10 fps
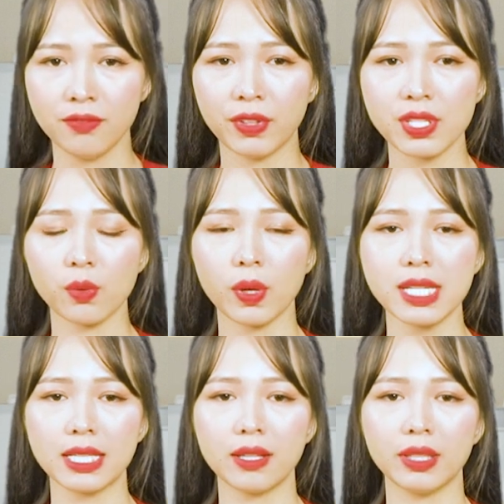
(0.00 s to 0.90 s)
và trong quá
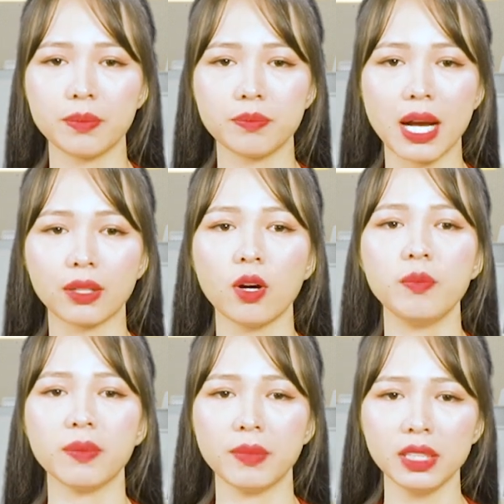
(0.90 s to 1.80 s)
trình giao dịch bạn có
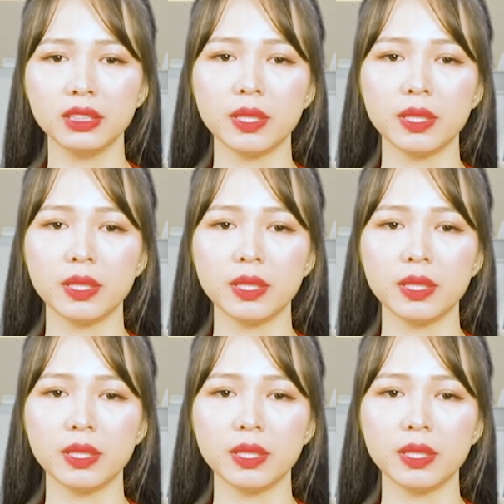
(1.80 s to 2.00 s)
bị mất